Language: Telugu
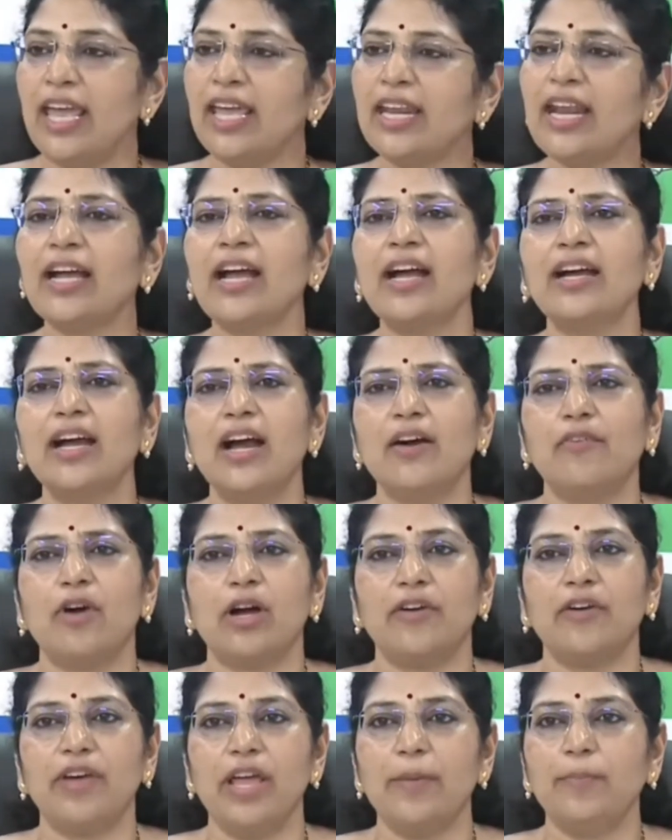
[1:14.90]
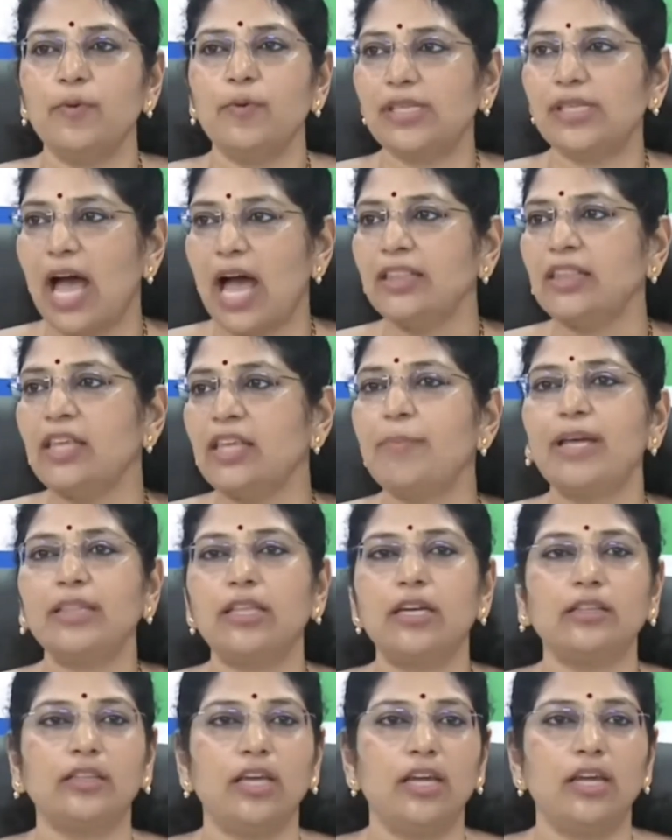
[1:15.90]
ఏ రకంగా ఒకవైపు శాంతి
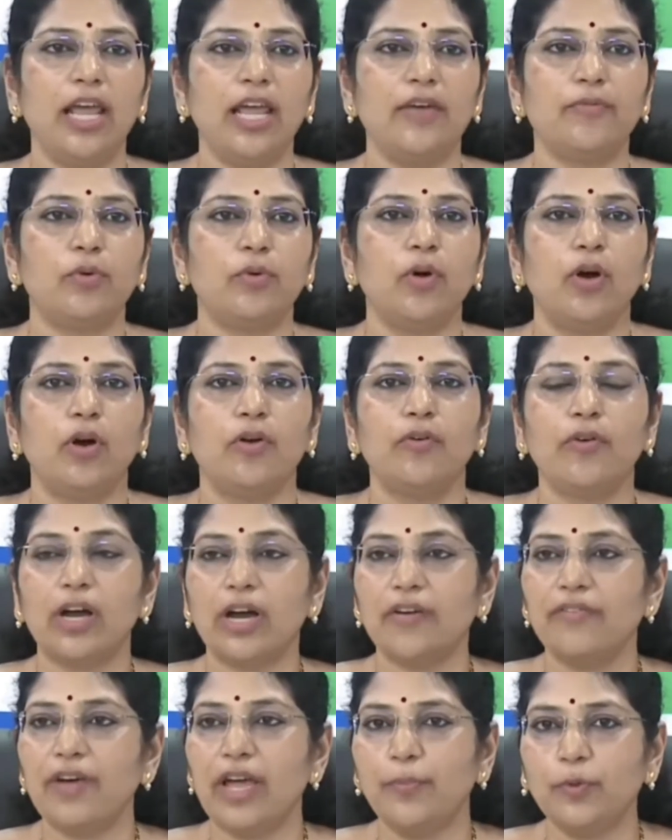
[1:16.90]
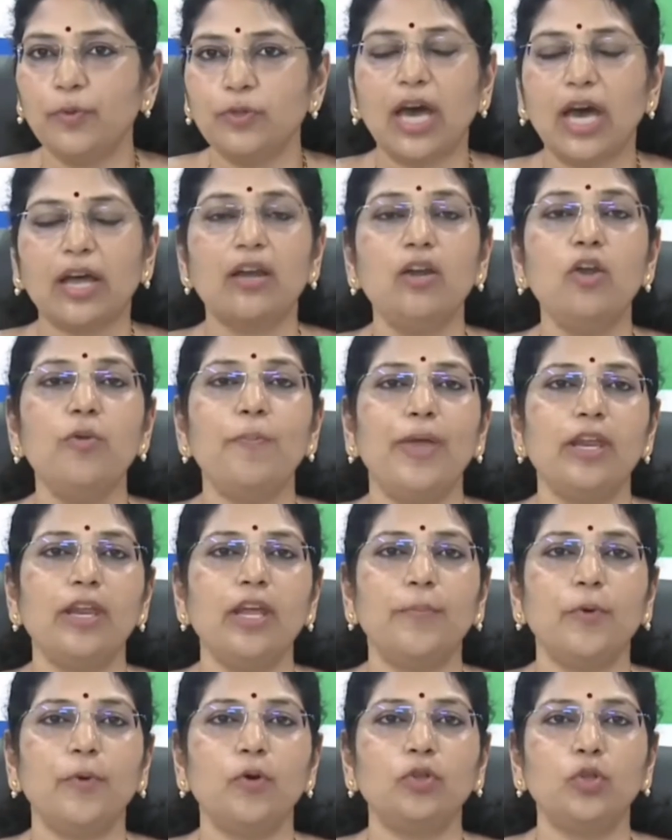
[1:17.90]
భద్రతలు లేవు ఒకవైపు ధరలు
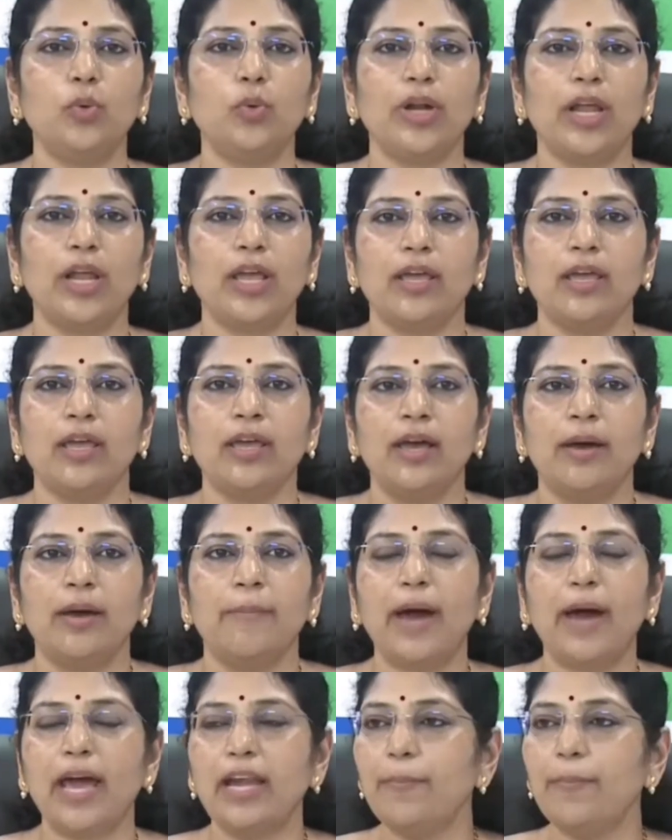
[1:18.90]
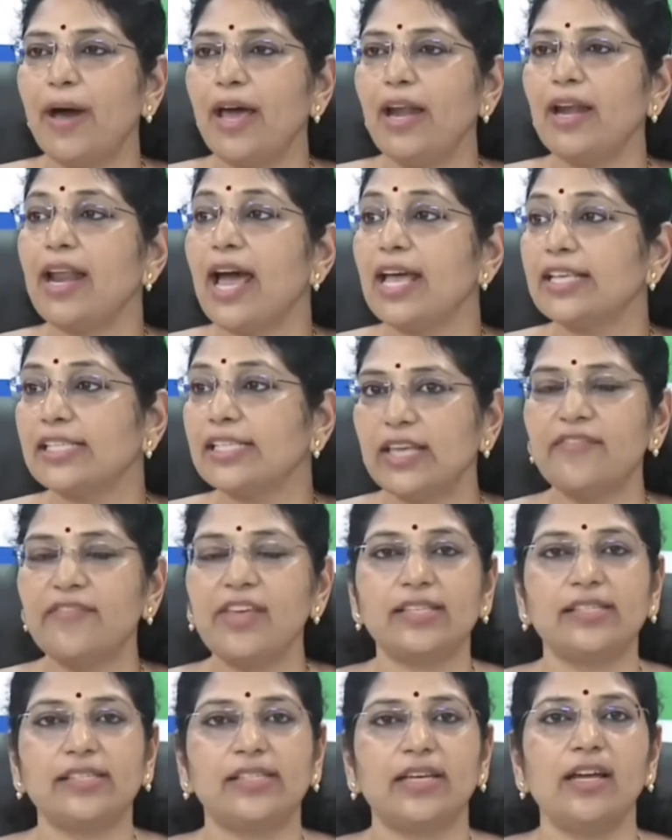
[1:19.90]
పెరిగిపోతూ ఉన్నాయి పరిపాలన
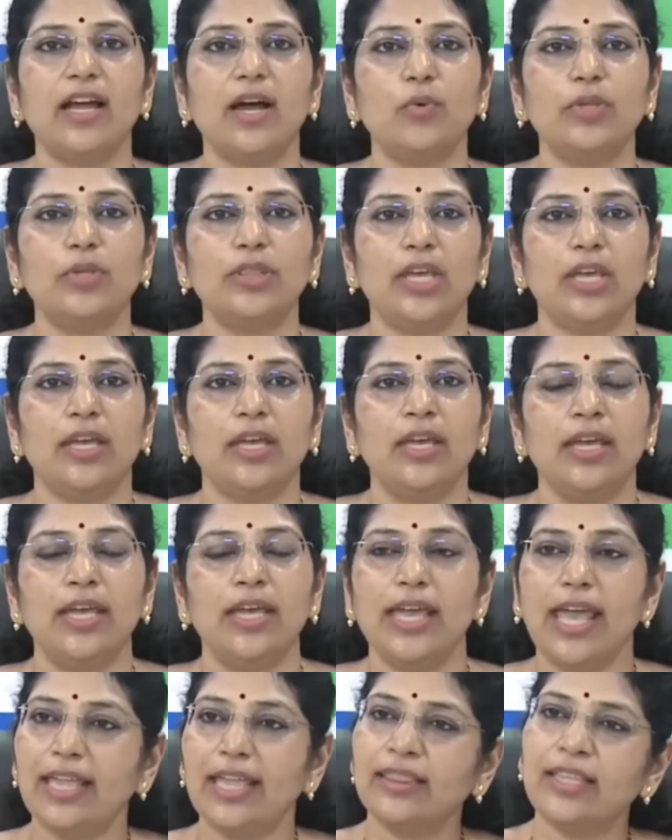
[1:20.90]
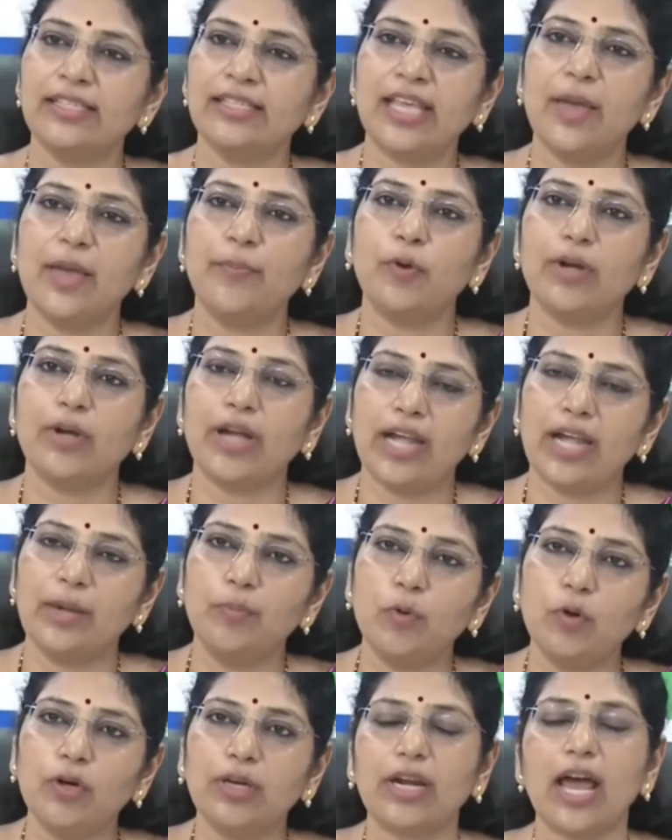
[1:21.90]
అస్తవ్యస్తంగా ఉంది ఎంతసేపు రెడ్
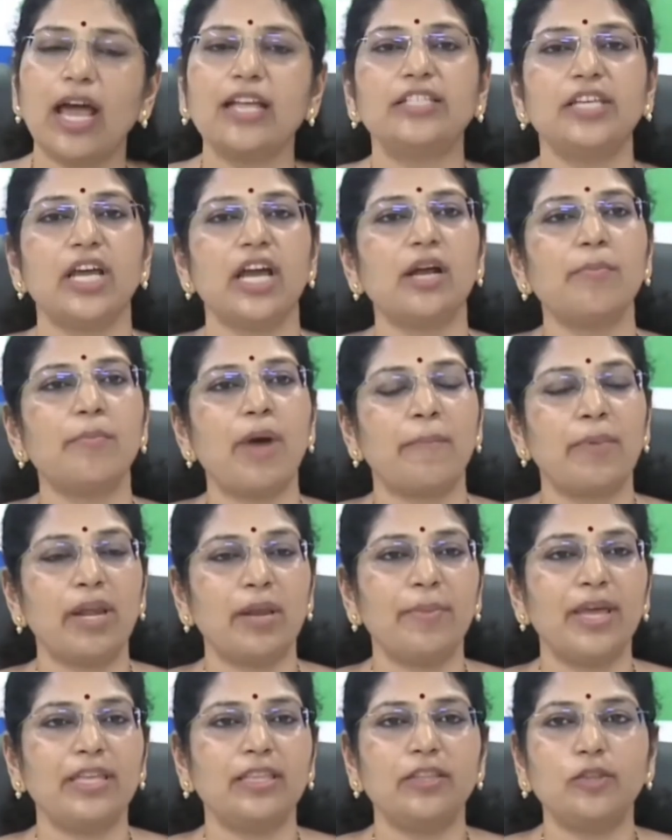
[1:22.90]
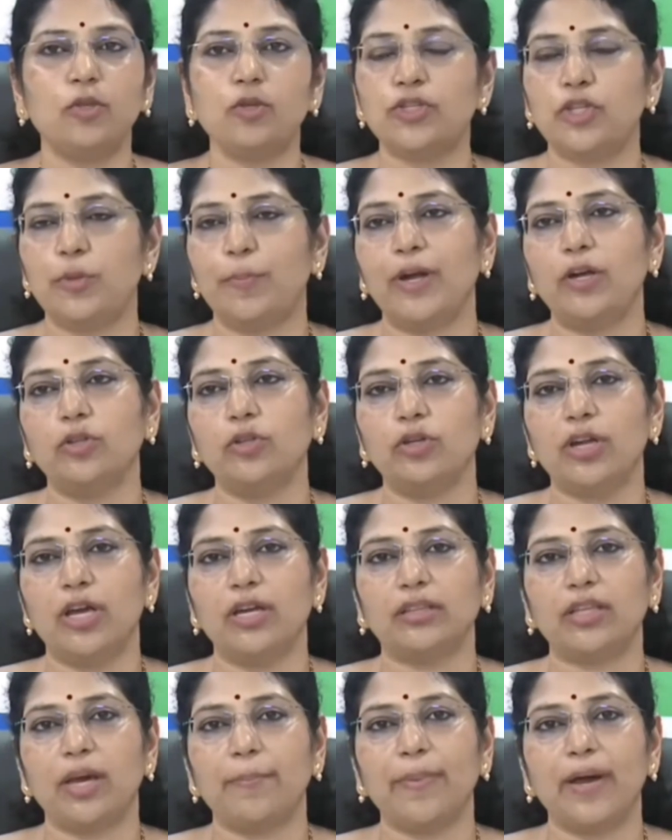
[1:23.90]
బుక్ రాజ్యాంగం అమలు మీదే దృష్టి
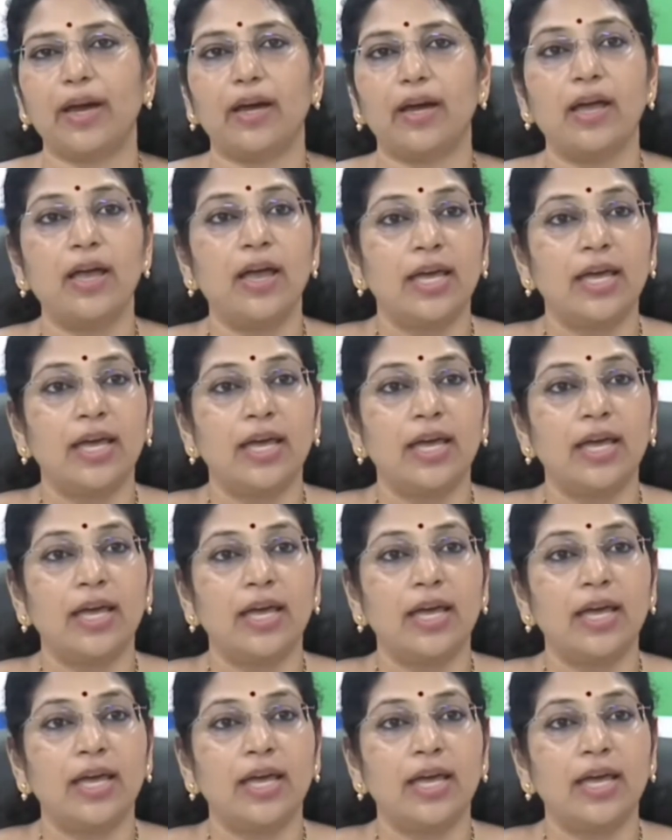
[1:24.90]
పెడుతున్నారు తప్ప